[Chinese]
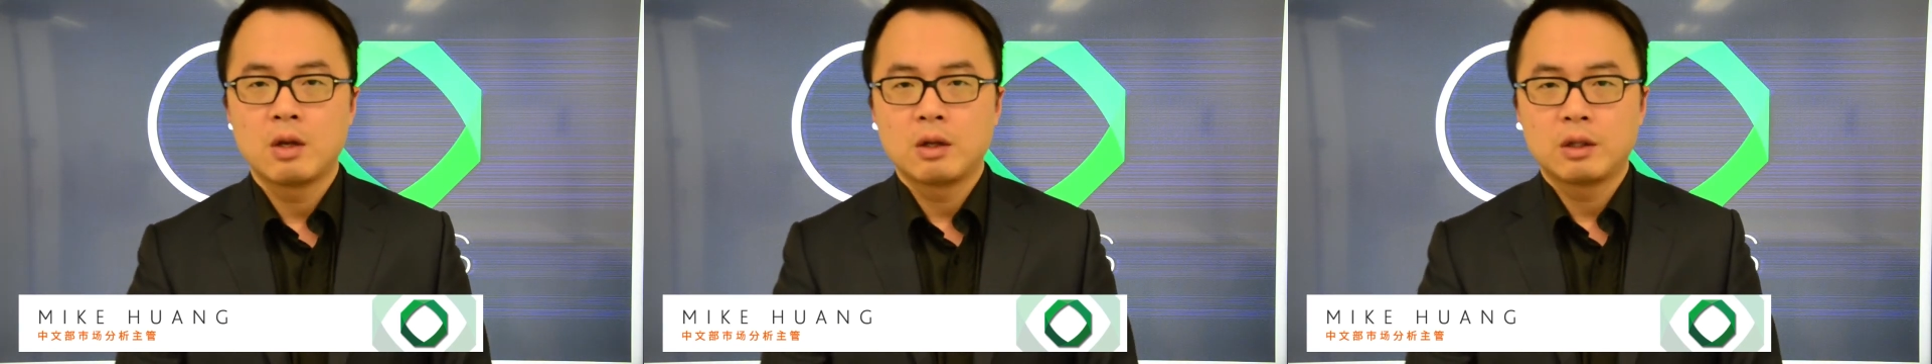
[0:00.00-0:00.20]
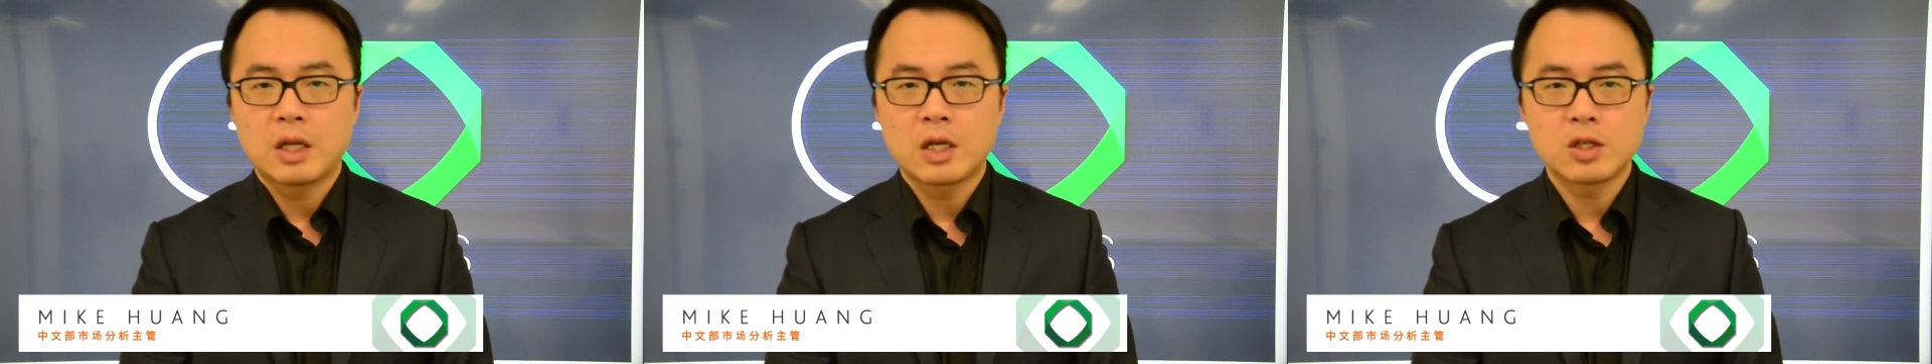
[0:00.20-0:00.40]

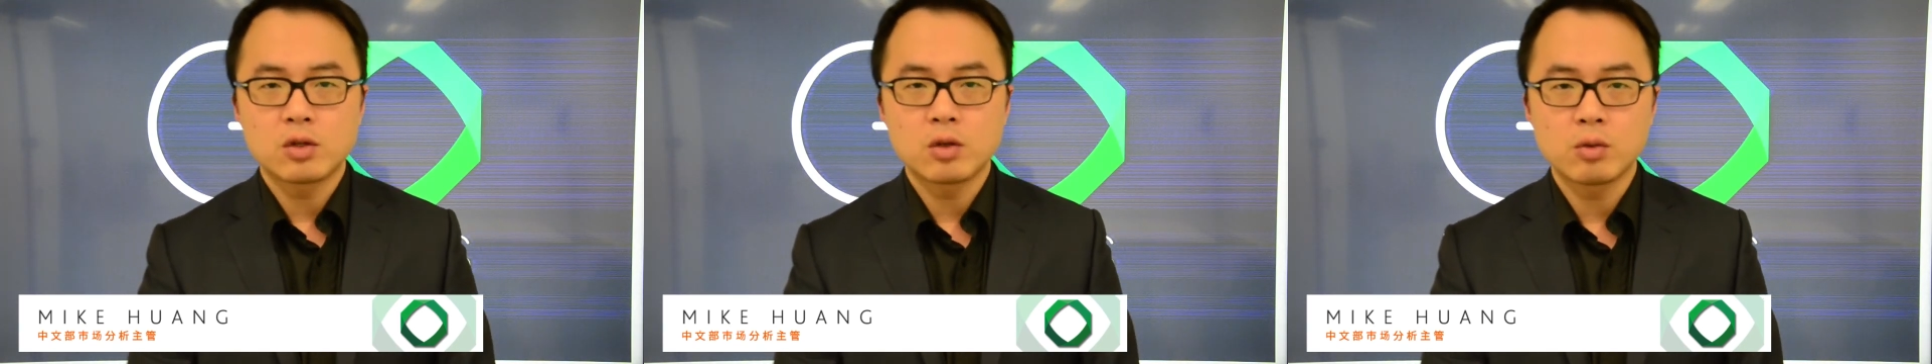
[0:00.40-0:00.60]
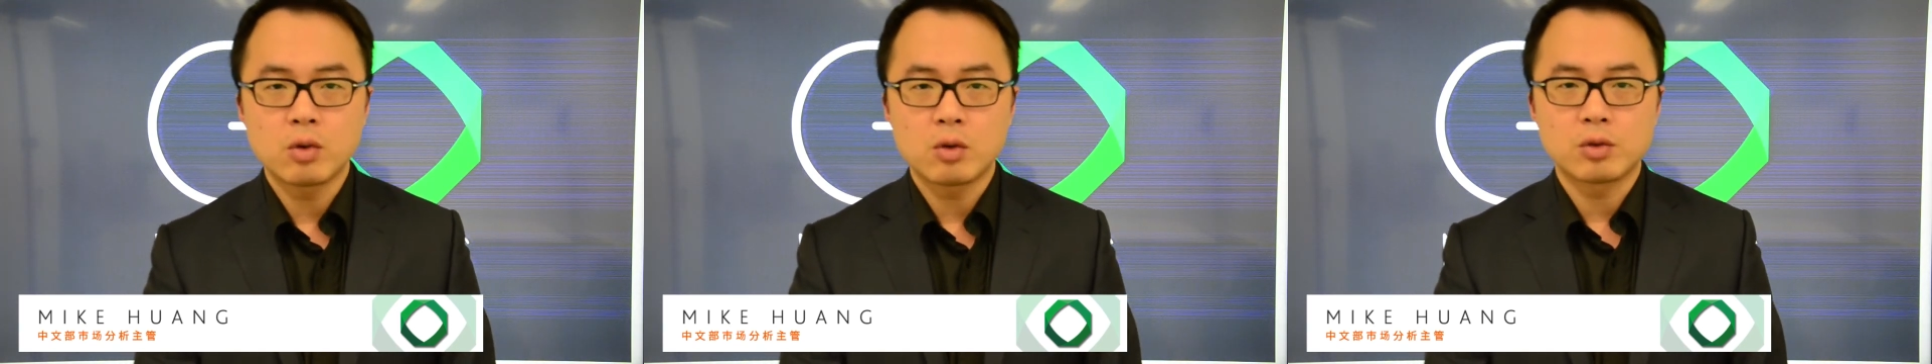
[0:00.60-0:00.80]
但是
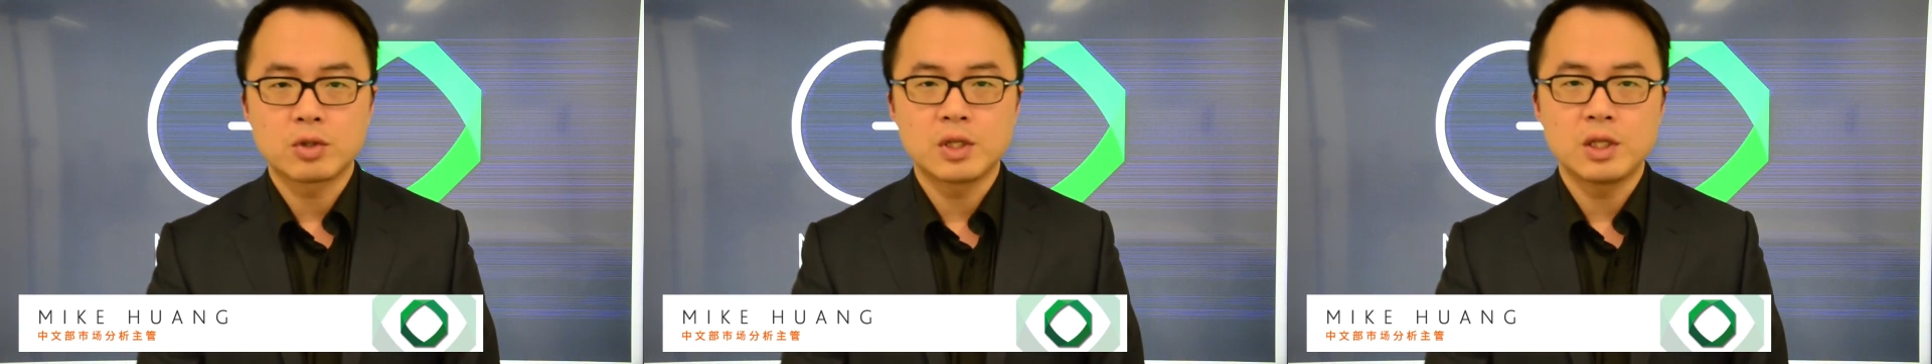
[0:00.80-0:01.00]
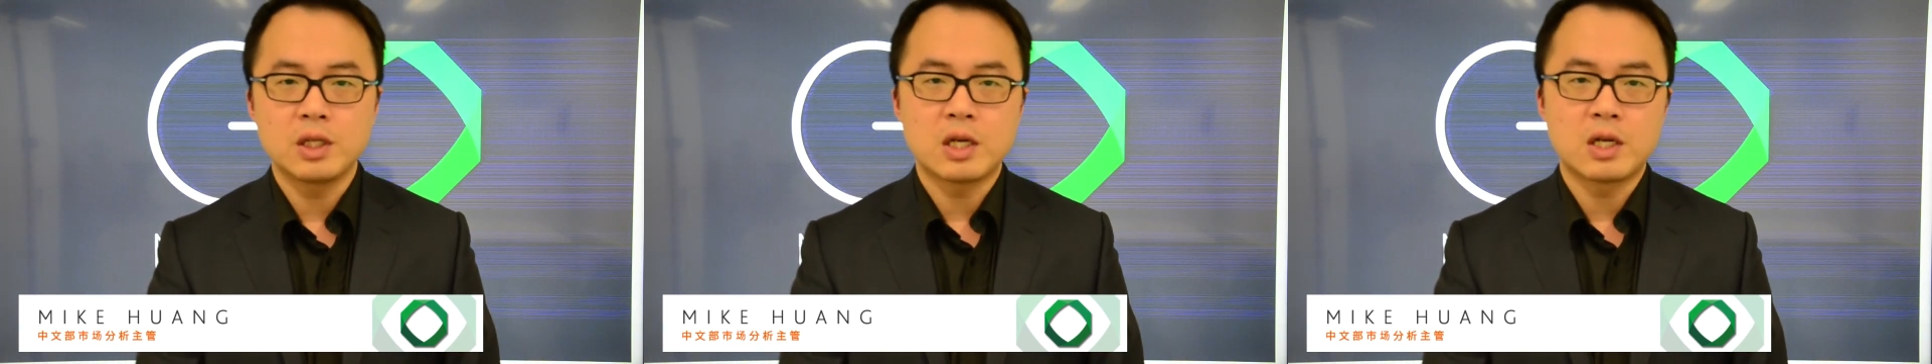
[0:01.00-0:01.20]
中国股
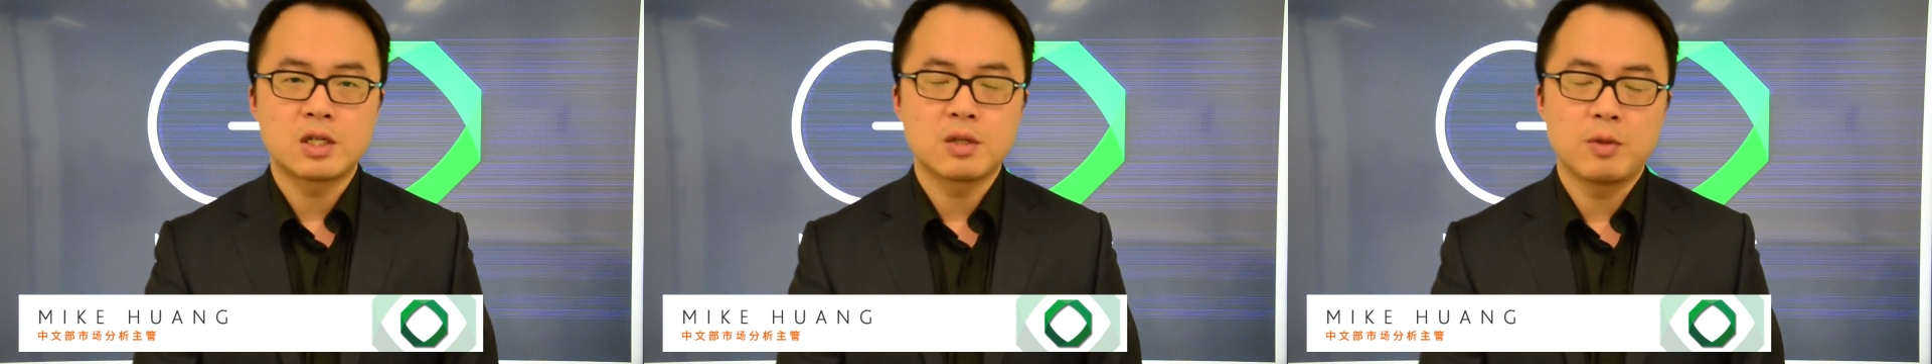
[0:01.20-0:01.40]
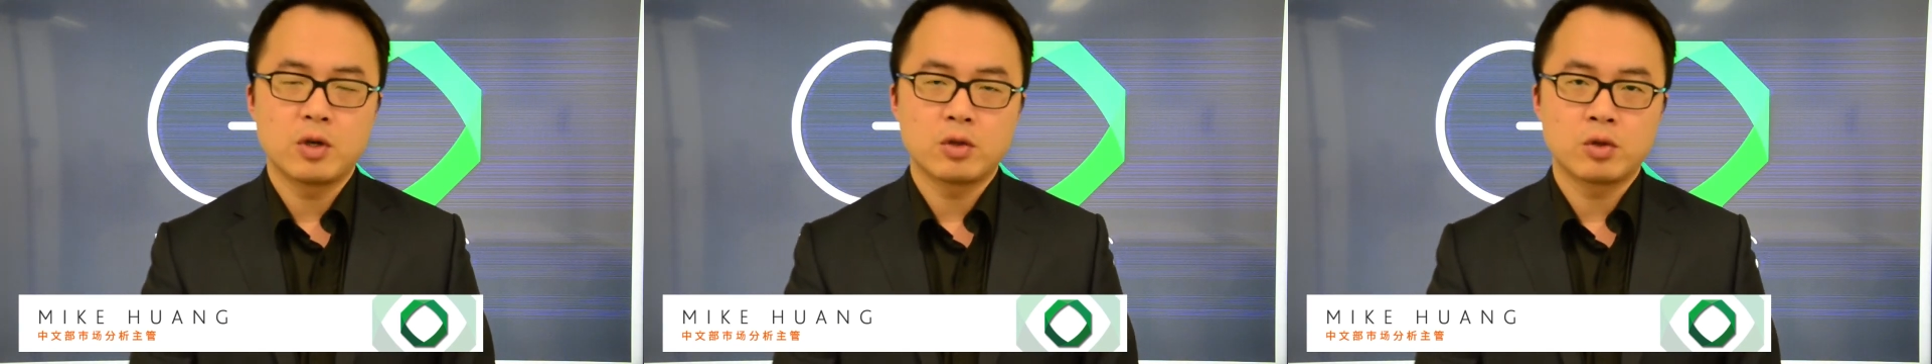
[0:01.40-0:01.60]
市依然
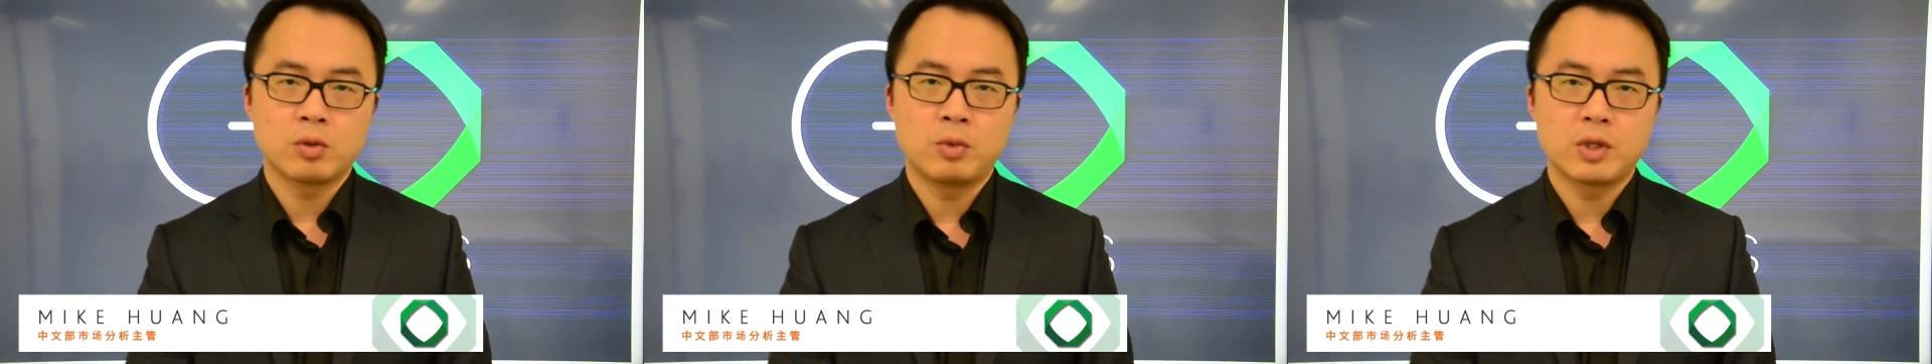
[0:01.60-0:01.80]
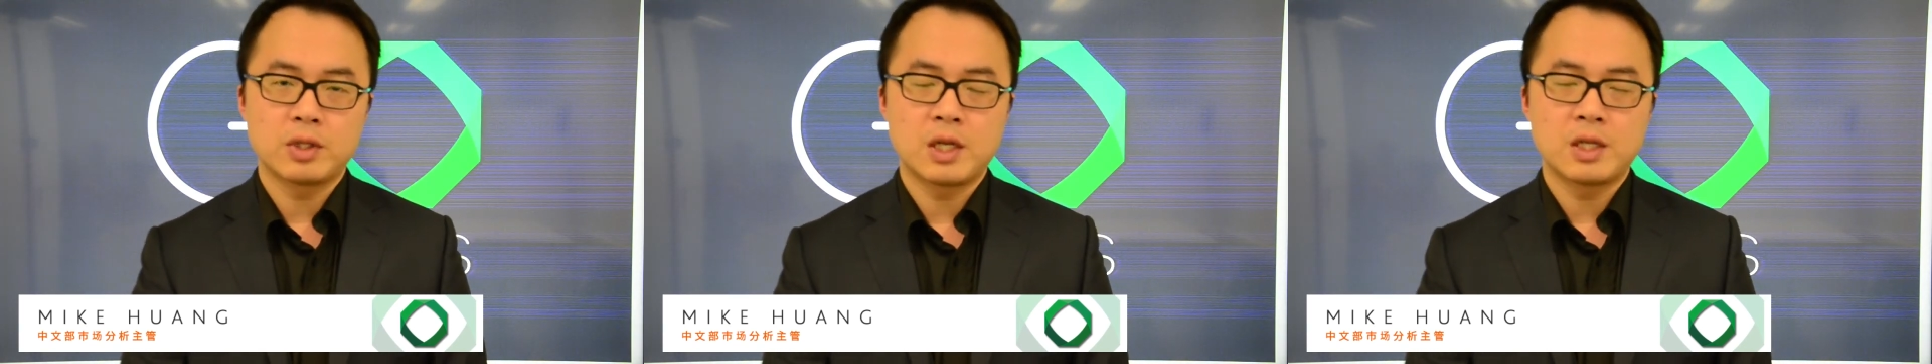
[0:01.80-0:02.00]
是没有
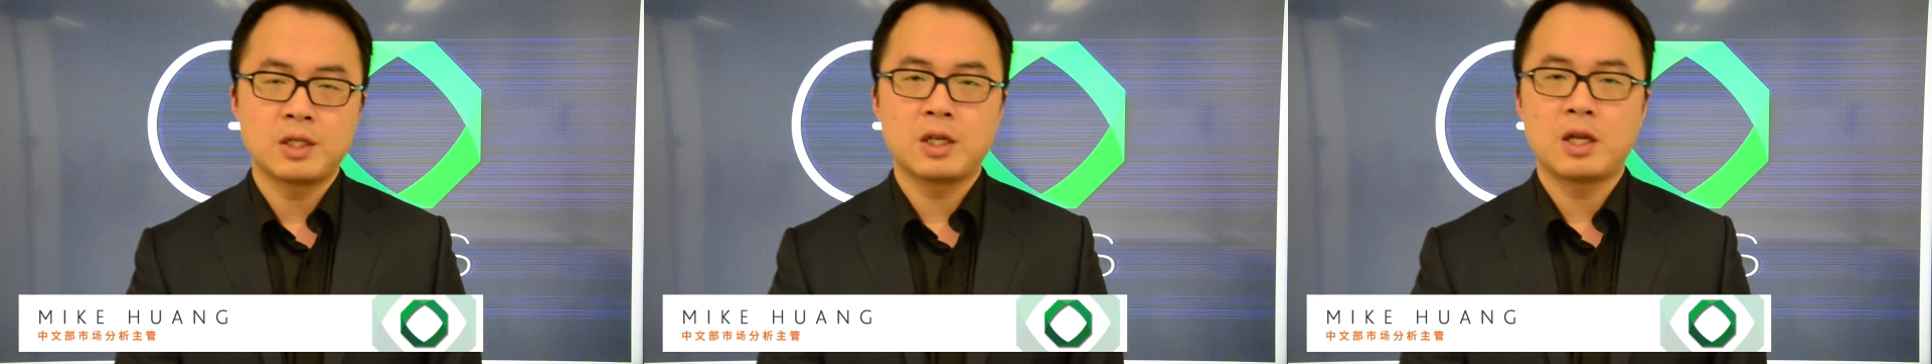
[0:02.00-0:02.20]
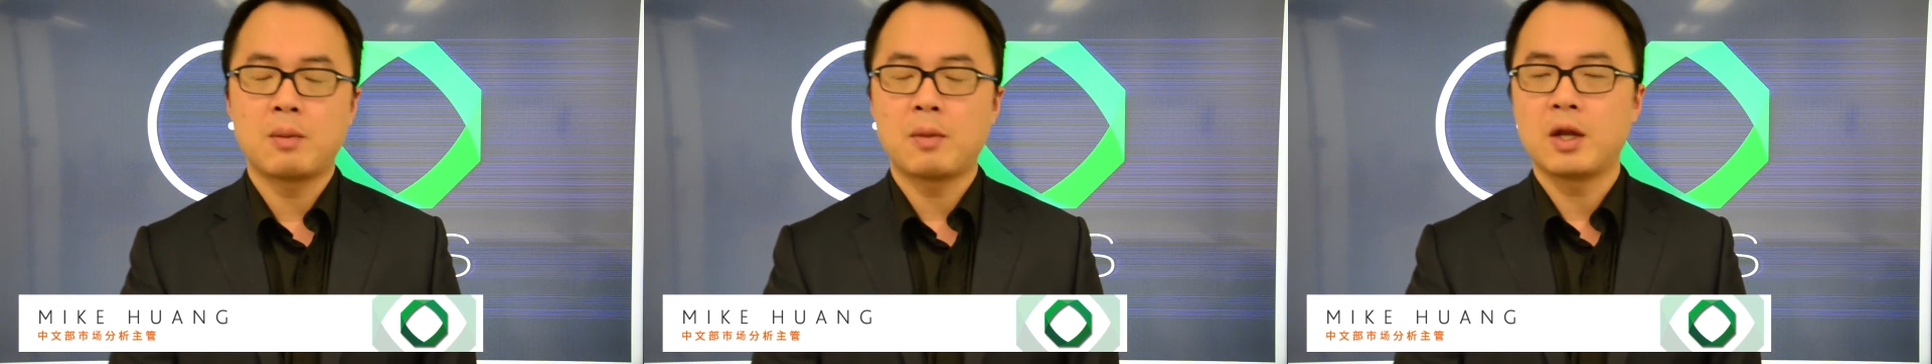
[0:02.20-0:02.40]
冲破三
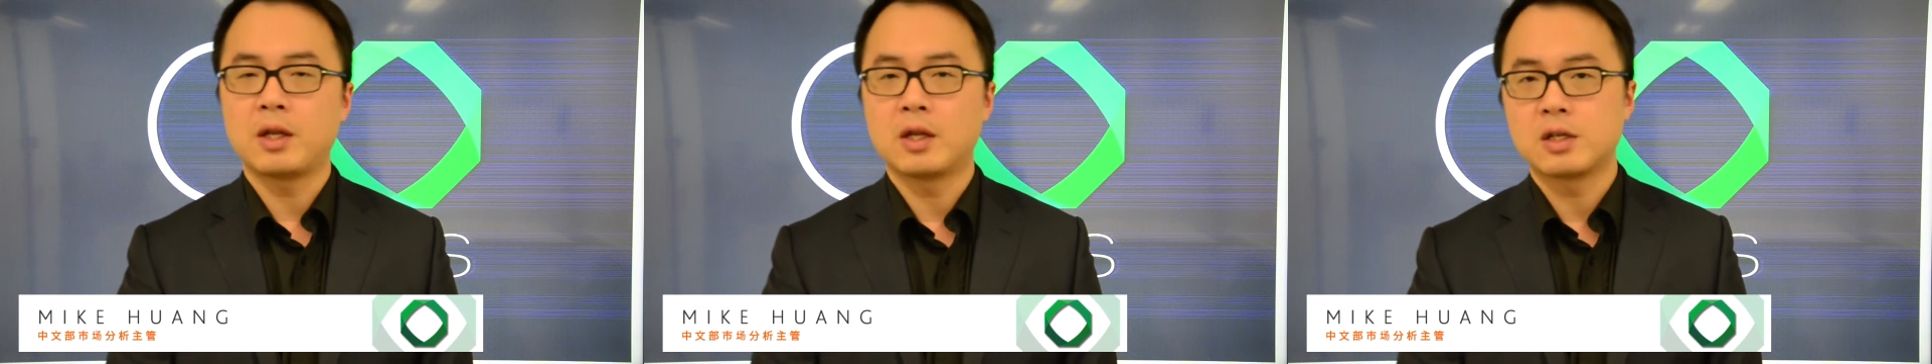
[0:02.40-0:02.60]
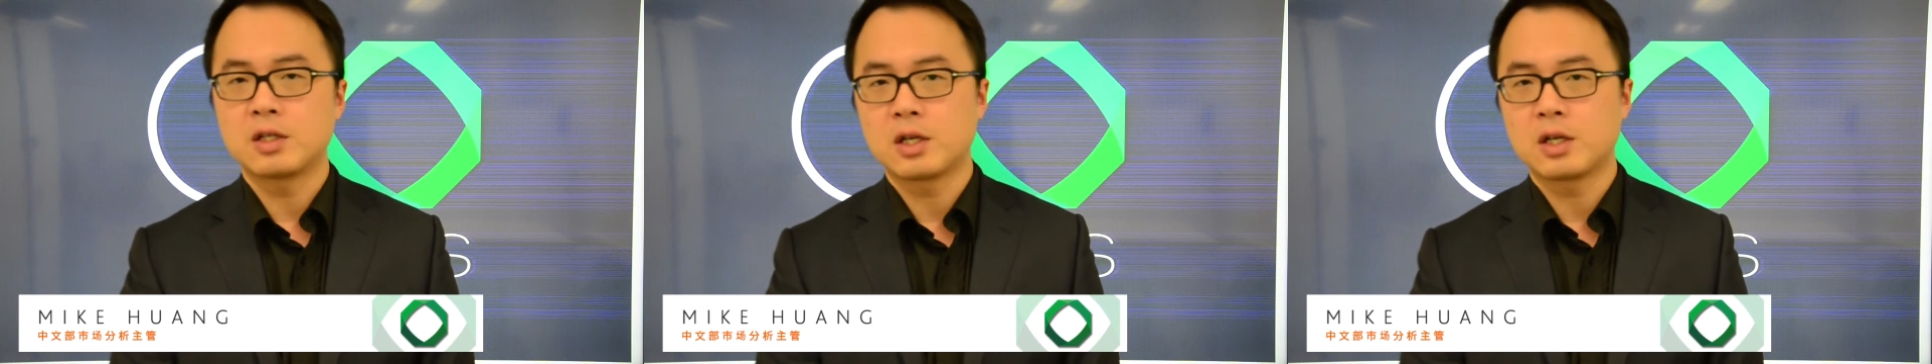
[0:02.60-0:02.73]
千两百点，